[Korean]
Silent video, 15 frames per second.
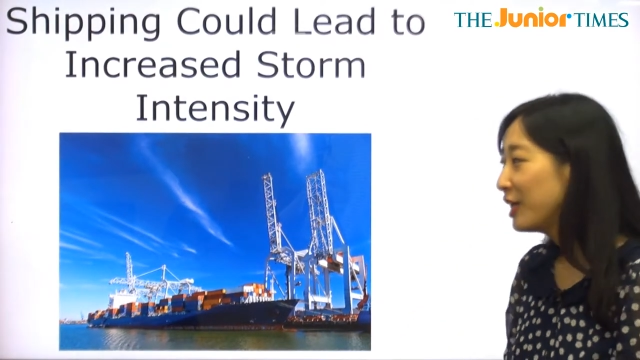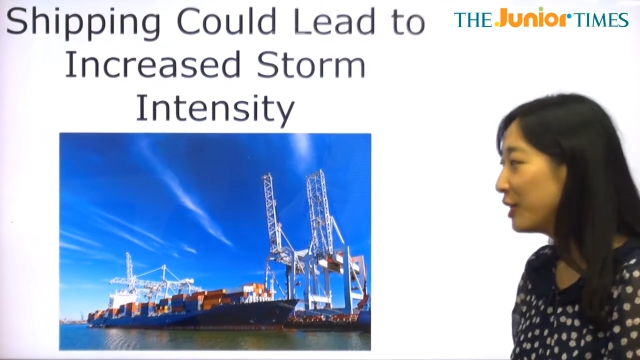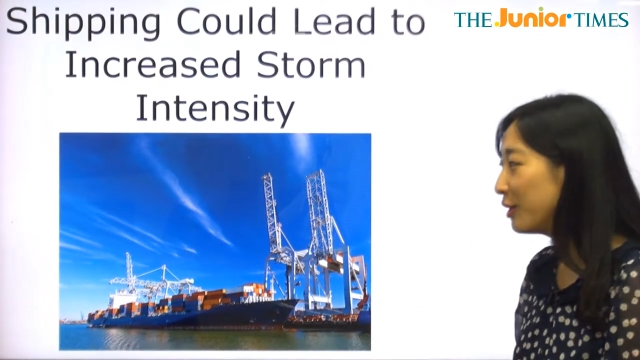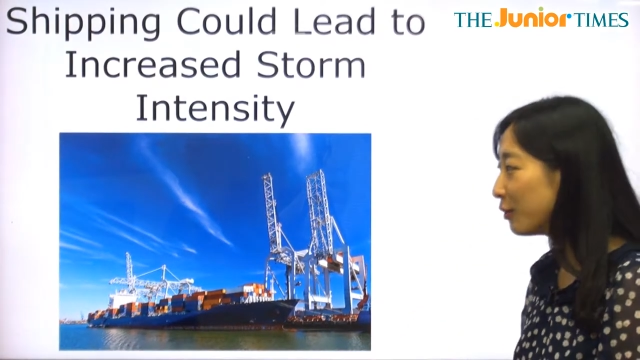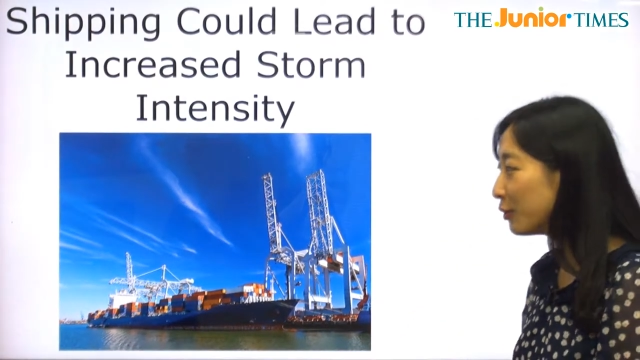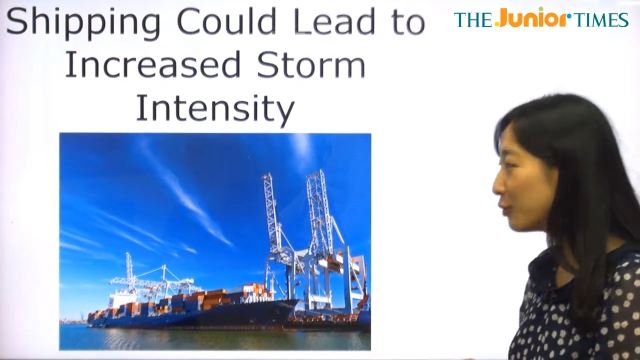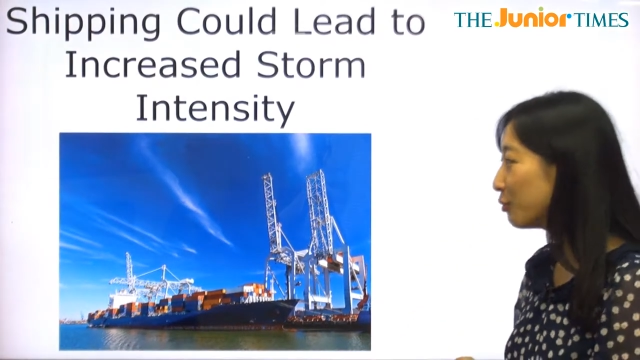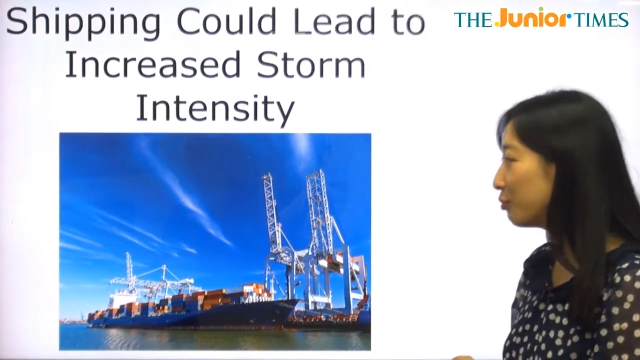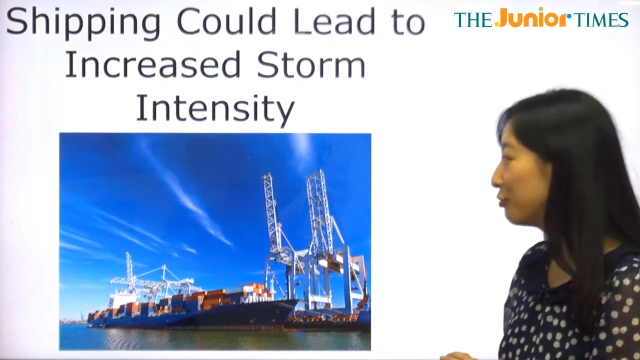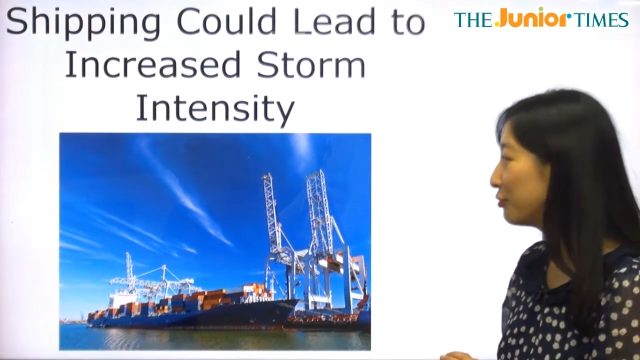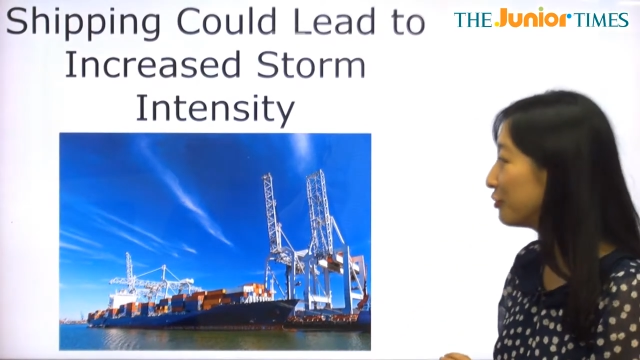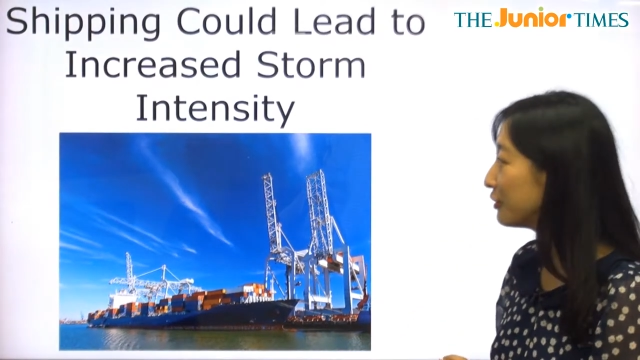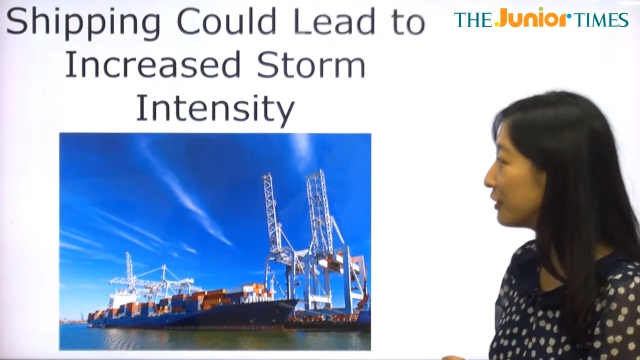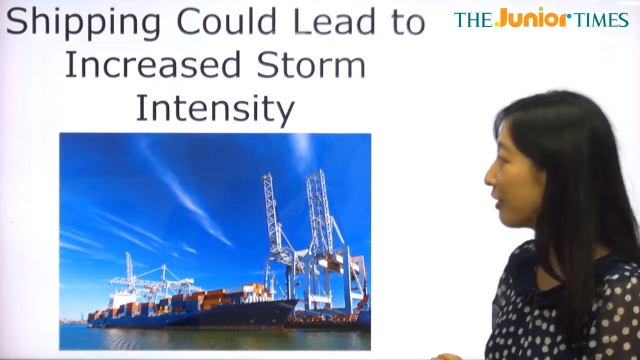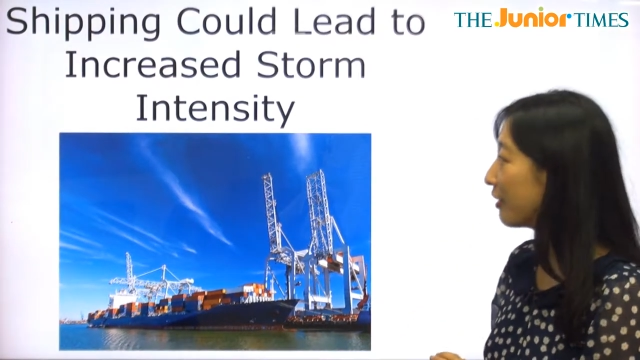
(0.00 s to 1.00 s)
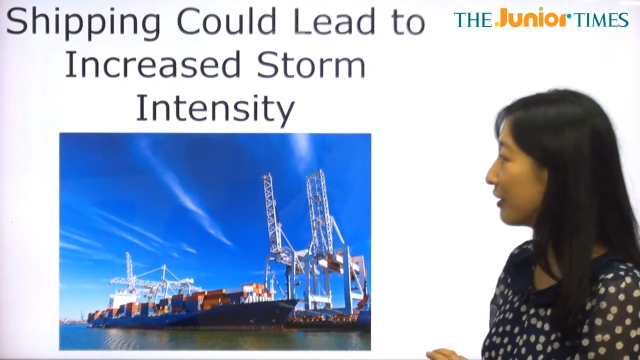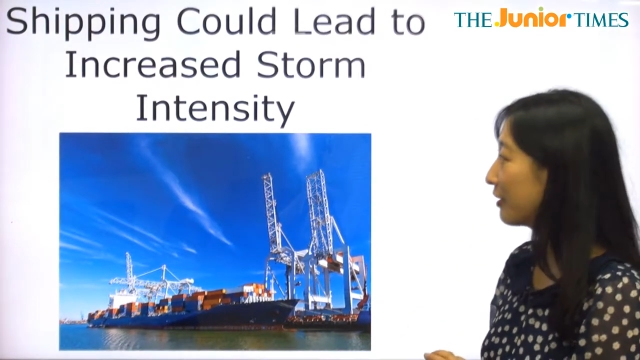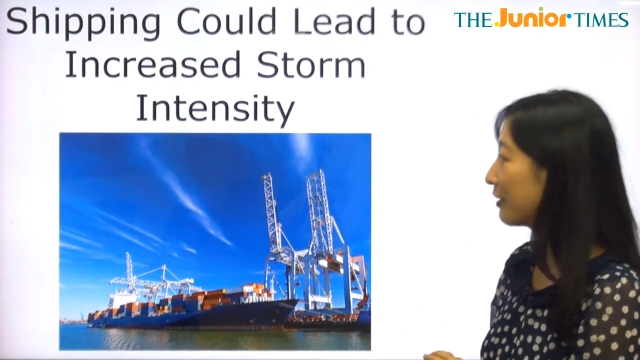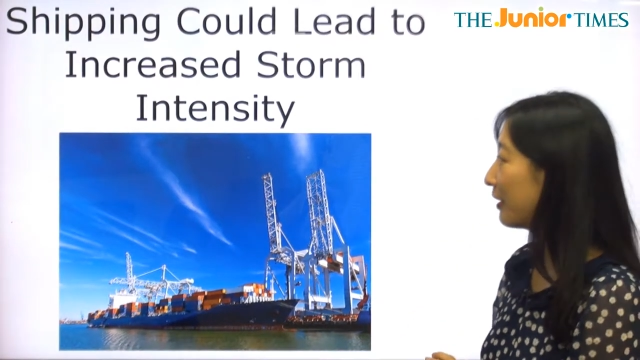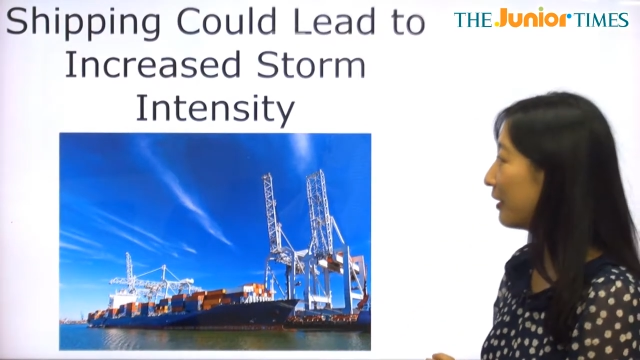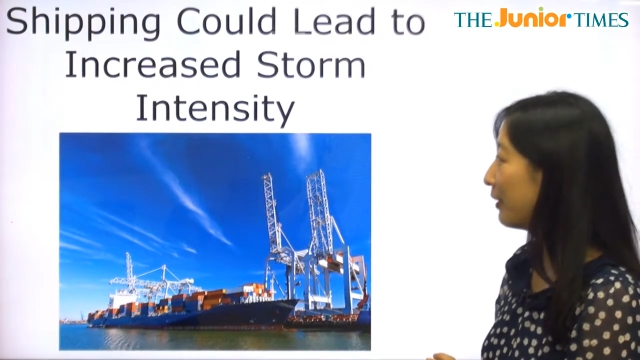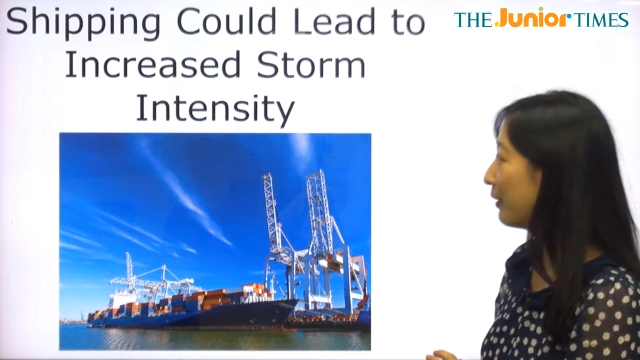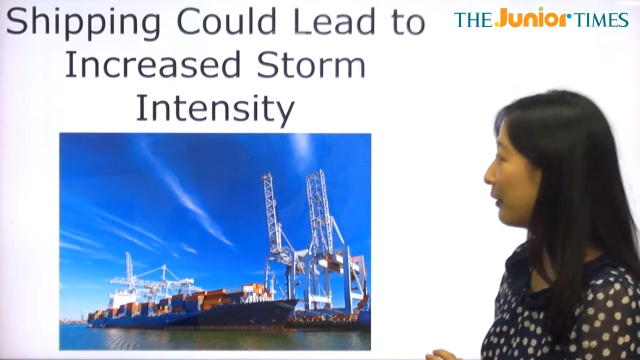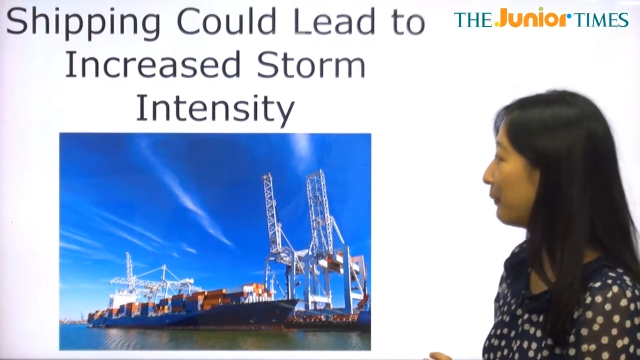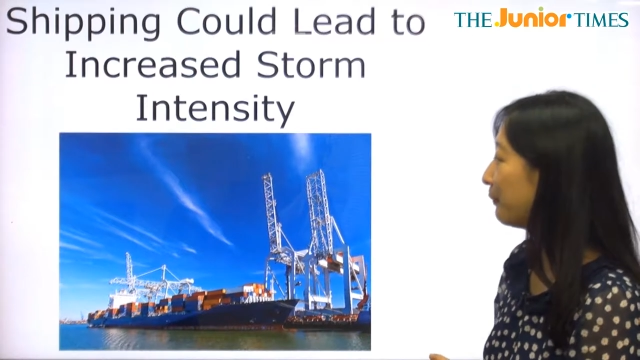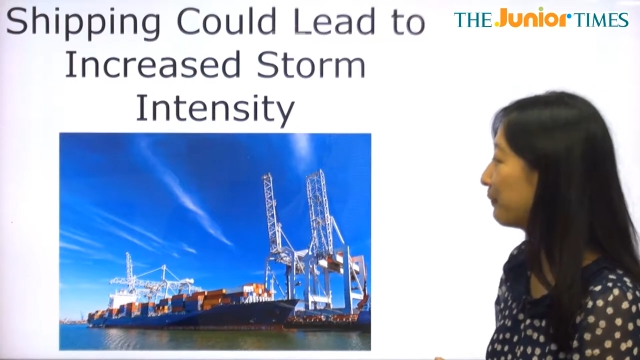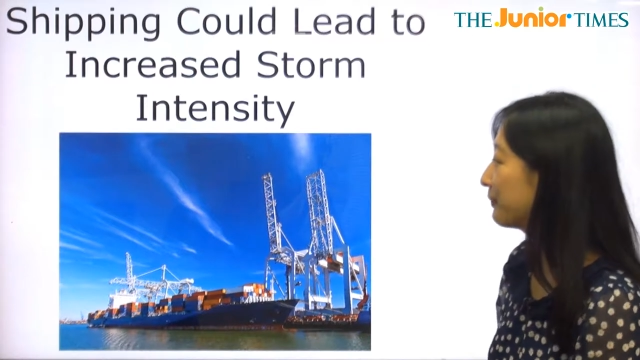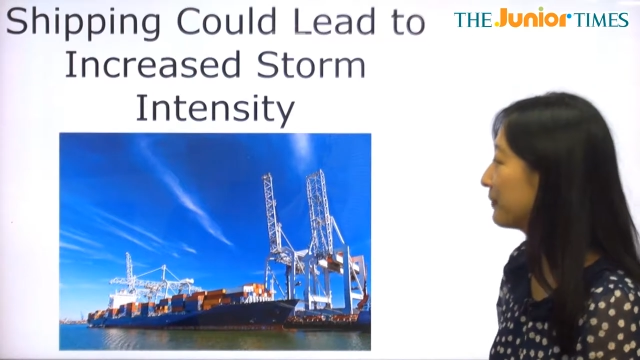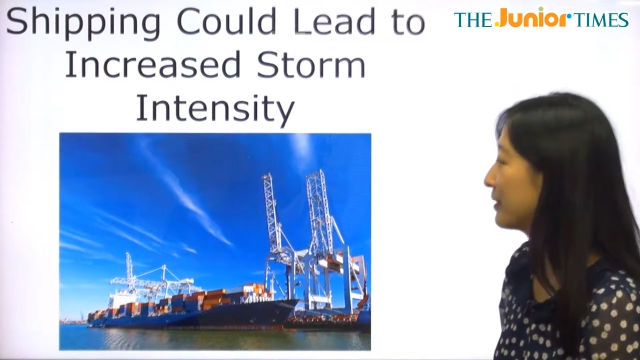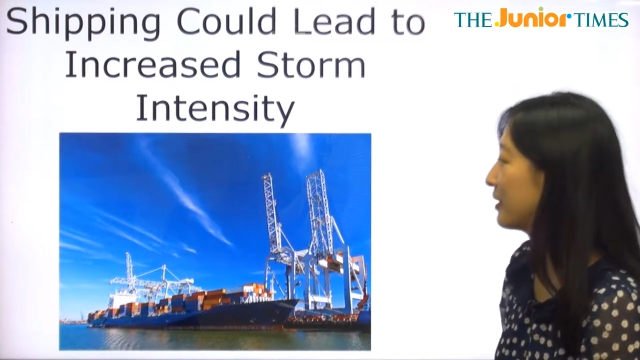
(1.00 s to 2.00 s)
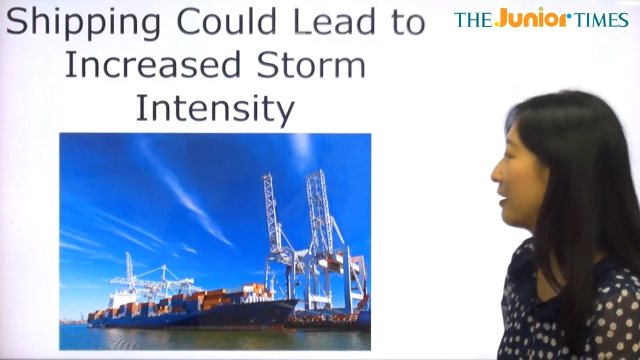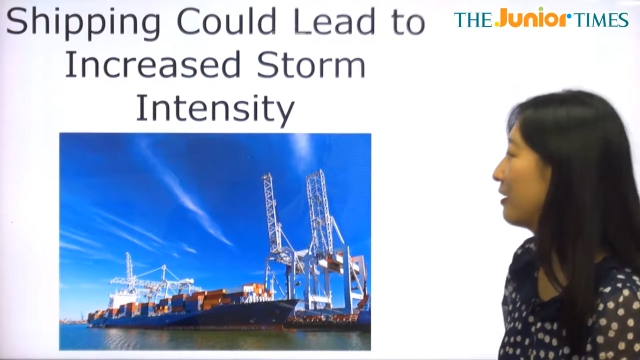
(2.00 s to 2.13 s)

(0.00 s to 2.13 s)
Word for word: 이건 또 무슨 상황일까요? 자,